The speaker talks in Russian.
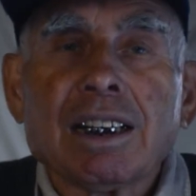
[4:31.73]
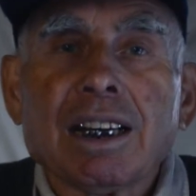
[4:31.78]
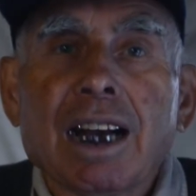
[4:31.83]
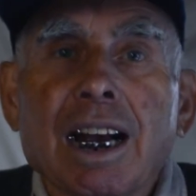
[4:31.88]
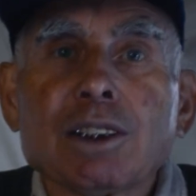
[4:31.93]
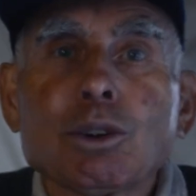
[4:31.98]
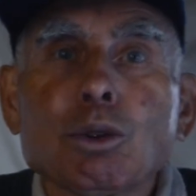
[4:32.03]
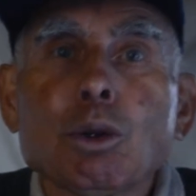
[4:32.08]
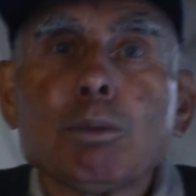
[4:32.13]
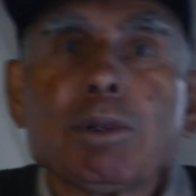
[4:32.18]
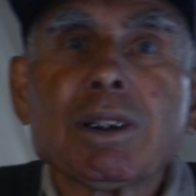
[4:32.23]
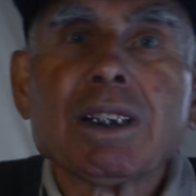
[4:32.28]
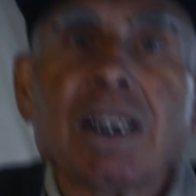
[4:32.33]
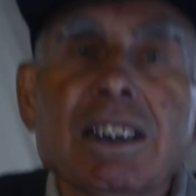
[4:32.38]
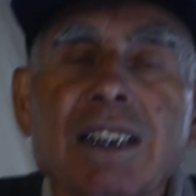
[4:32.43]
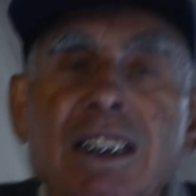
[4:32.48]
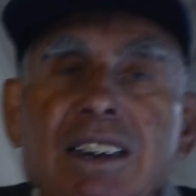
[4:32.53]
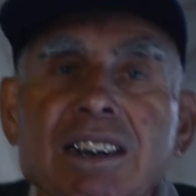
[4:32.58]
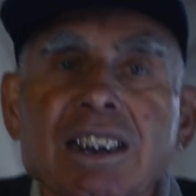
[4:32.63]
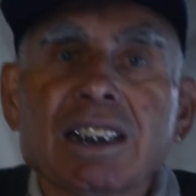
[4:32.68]
Особенно
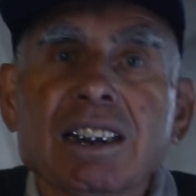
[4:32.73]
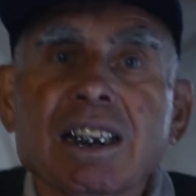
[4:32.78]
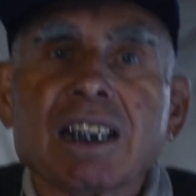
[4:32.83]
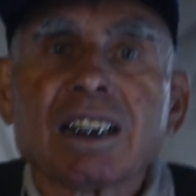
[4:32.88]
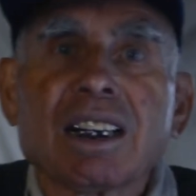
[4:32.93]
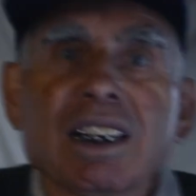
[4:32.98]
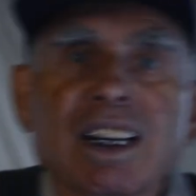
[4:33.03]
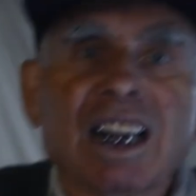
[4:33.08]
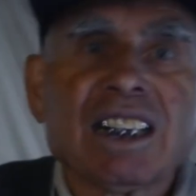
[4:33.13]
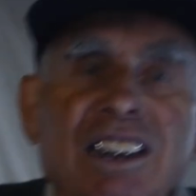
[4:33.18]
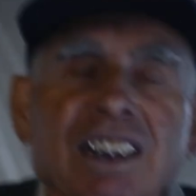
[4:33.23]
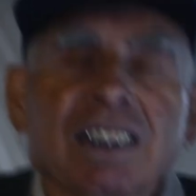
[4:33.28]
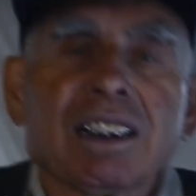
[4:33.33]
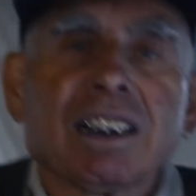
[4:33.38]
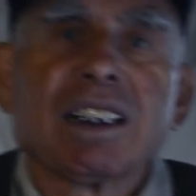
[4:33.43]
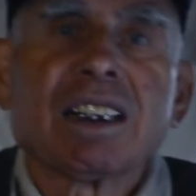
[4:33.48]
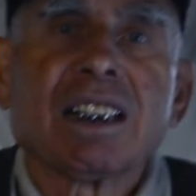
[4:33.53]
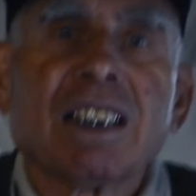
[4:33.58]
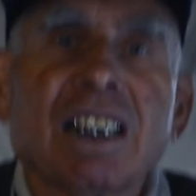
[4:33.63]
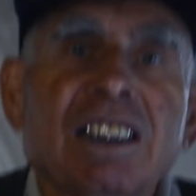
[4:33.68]
если это
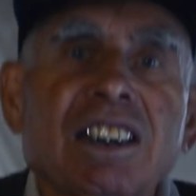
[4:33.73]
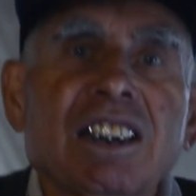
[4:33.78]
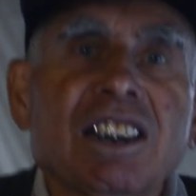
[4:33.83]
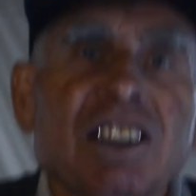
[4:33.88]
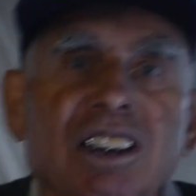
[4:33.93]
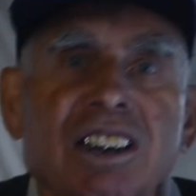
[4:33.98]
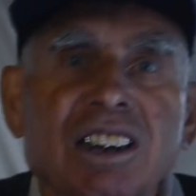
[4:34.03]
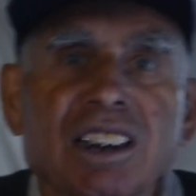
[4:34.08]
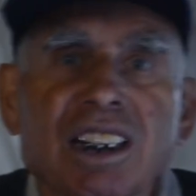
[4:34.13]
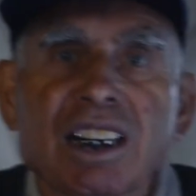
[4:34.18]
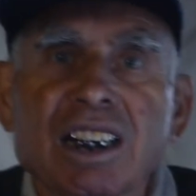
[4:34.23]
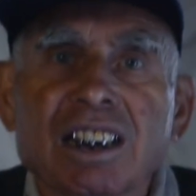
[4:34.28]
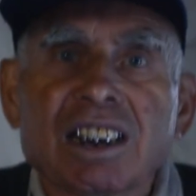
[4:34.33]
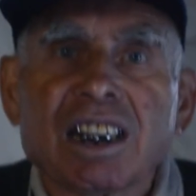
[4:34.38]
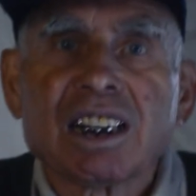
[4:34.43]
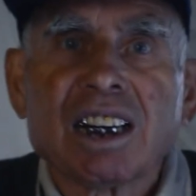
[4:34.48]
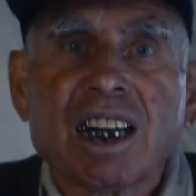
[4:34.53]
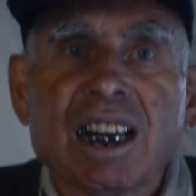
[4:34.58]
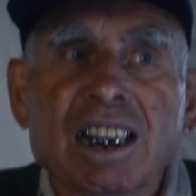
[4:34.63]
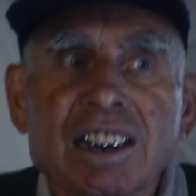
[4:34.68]
классик, классическая
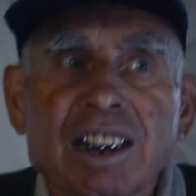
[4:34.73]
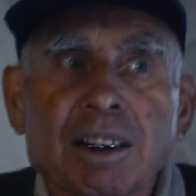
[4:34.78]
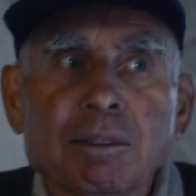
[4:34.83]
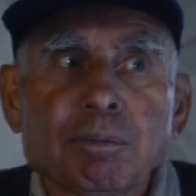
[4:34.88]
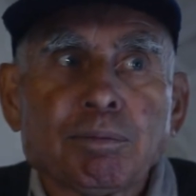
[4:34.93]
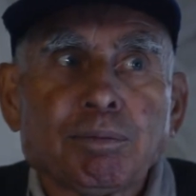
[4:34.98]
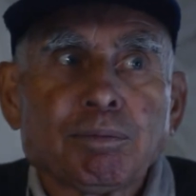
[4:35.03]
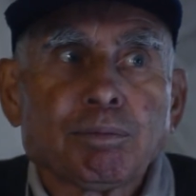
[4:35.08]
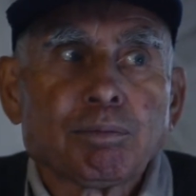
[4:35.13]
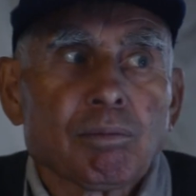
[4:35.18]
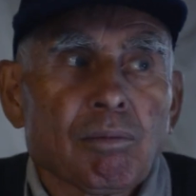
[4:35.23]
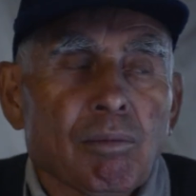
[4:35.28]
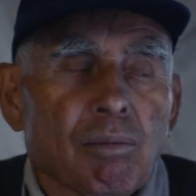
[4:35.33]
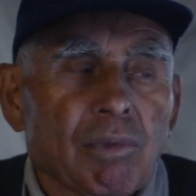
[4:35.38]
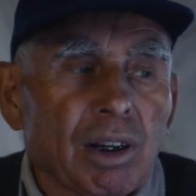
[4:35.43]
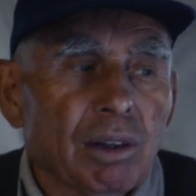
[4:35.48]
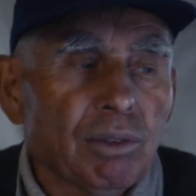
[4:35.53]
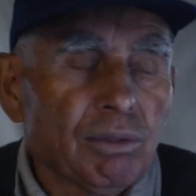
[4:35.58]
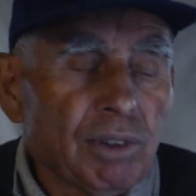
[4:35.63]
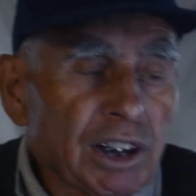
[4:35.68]
какая-то
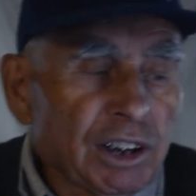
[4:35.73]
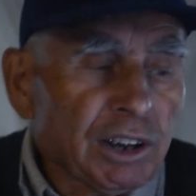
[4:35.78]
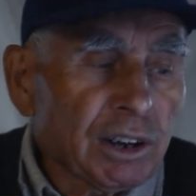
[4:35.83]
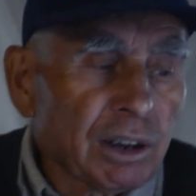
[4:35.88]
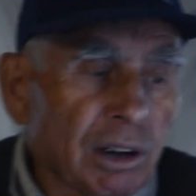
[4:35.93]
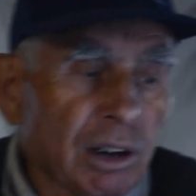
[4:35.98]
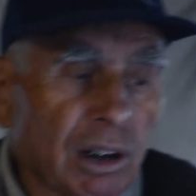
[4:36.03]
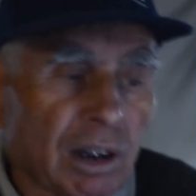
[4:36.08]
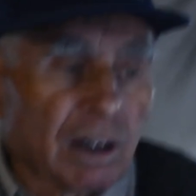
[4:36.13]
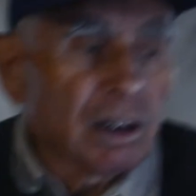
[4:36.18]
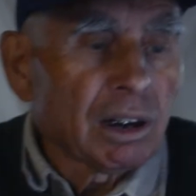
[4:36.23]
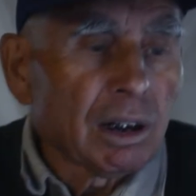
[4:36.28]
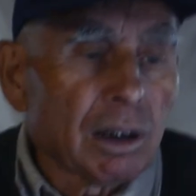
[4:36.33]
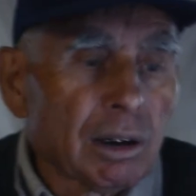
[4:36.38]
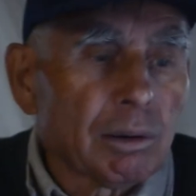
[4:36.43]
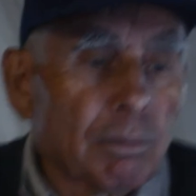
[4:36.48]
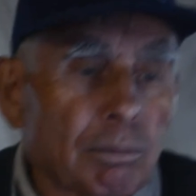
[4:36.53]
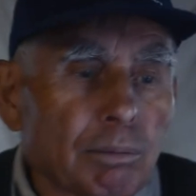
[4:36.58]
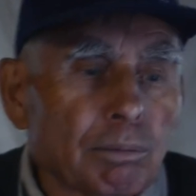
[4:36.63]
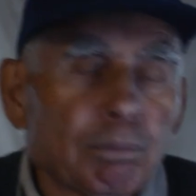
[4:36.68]
вещь,
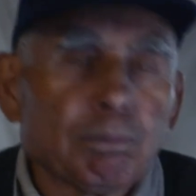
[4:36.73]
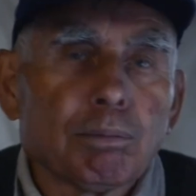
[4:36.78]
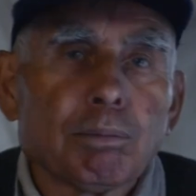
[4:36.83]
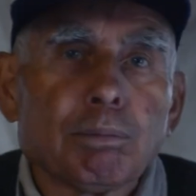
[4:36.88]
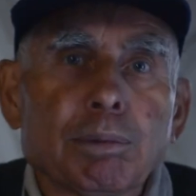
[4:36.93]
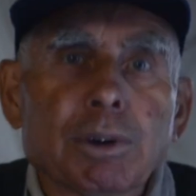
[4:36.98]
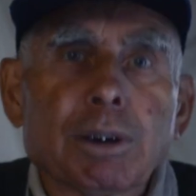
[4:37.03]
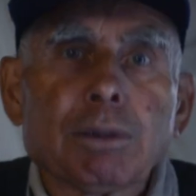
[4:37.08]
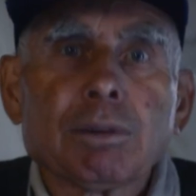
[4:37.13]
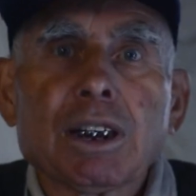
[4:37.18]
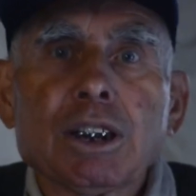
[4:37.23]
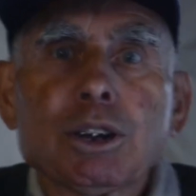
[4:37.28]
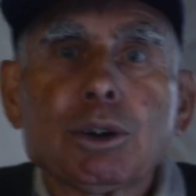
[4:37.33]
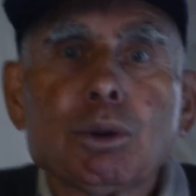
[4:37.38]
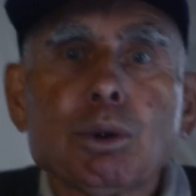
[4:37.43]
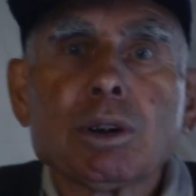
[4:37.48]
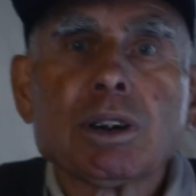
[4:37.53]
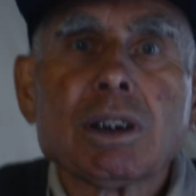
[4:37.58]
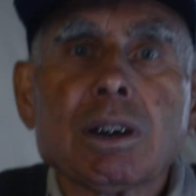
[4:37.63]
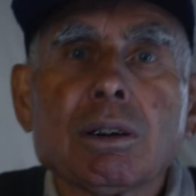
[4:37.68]

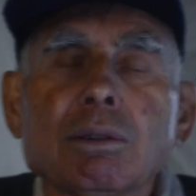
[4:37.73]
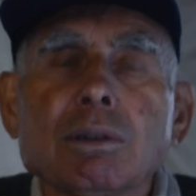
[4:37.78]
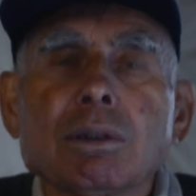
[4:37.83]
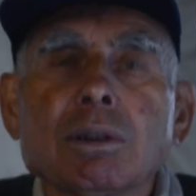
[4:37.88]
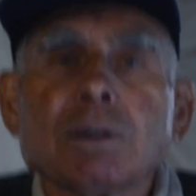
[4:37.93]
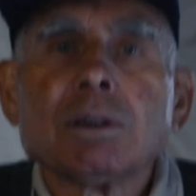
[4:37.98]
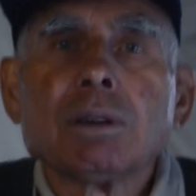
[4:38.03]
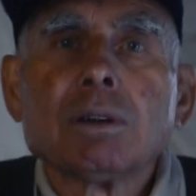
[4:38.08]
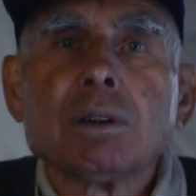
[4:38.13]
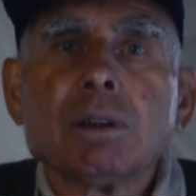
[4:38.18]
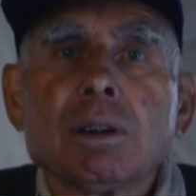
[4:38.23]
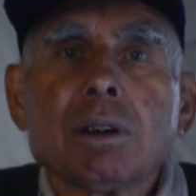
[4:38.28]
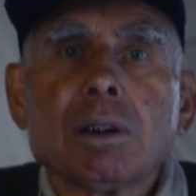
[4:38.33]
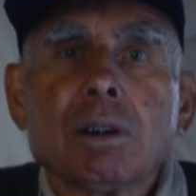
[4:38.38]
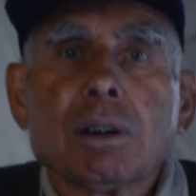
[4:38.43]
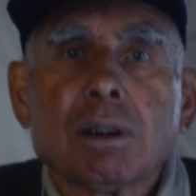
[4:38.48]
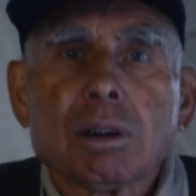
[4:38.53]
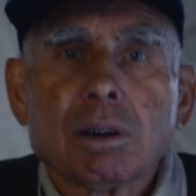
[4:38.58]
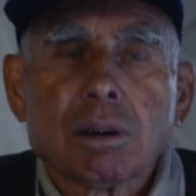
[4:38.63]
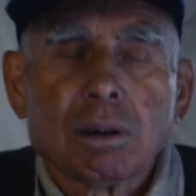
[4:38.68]
превращенная
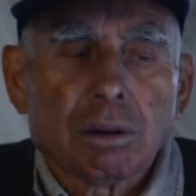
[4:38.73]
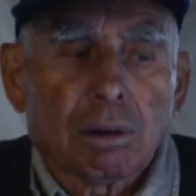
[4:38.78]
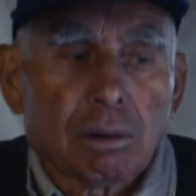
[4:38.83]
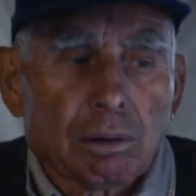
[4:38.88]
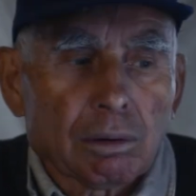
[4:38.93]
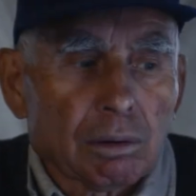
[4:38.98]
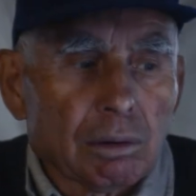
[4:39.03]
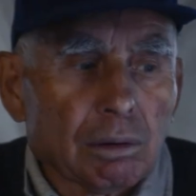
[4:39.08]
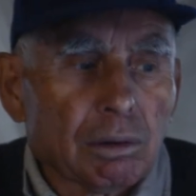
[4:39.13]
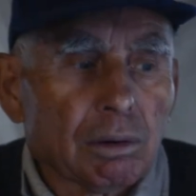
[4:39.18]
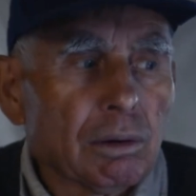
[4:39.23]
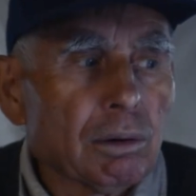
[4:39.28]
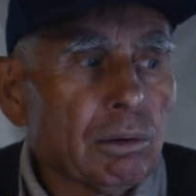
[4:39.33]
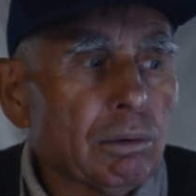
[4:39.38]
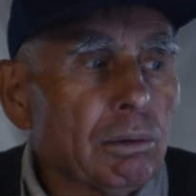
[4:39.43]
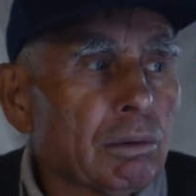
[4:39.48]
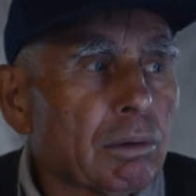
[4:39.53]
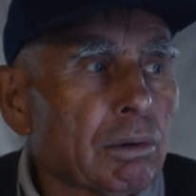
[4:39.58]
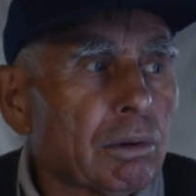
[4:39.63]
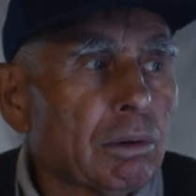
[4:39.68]
э,
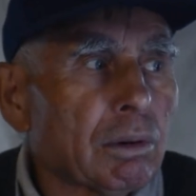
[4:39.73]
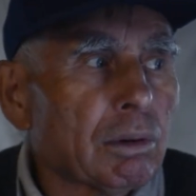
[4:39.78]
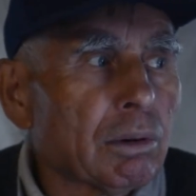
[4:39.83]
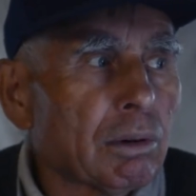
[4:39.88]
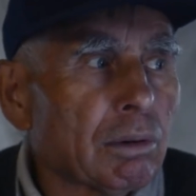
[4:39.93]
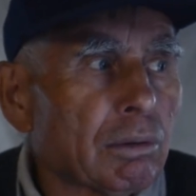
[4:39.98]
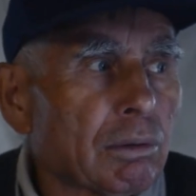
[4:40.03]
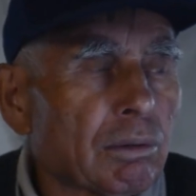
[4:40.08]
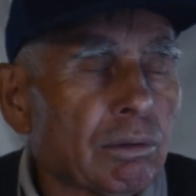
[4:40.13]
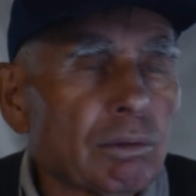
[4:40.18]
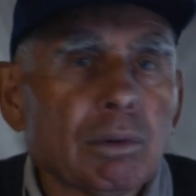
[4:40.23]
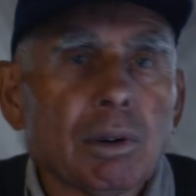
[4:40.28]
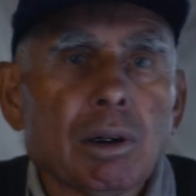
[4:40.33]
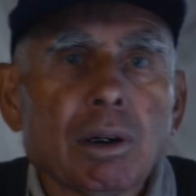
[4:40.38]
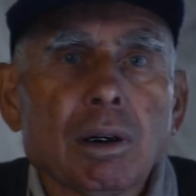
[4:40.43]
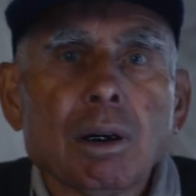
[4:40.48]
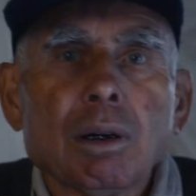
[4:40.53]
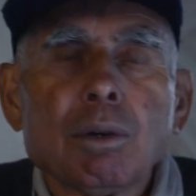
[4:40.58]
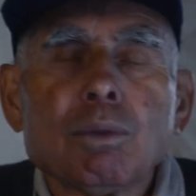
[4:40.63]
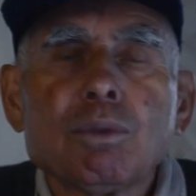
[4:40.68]
ну,
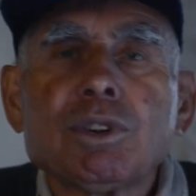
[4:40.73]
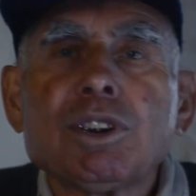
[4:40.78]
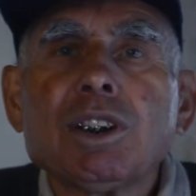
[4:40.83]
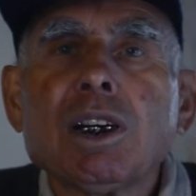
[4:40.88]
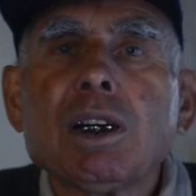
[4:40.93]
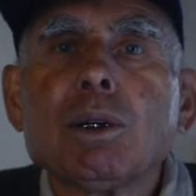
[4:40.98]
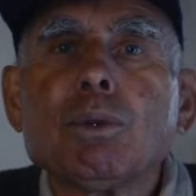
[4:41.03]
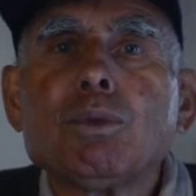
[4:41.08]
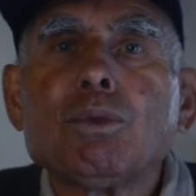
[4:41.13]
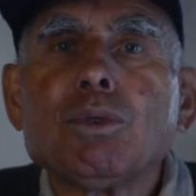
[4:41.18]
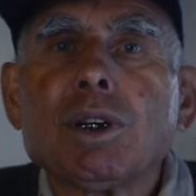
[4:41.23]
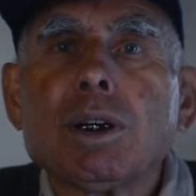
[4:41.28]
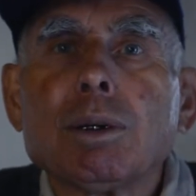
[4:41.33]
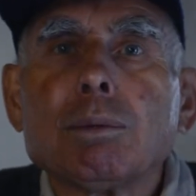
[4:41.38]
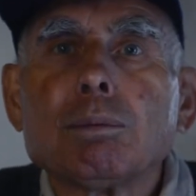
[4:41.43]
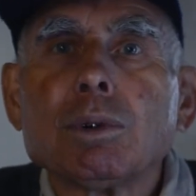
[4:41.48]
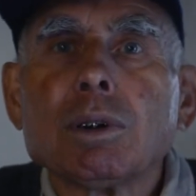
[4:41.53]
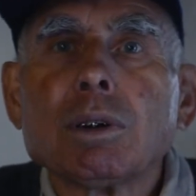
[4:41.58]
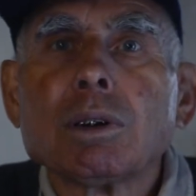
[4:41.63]
в телефильм.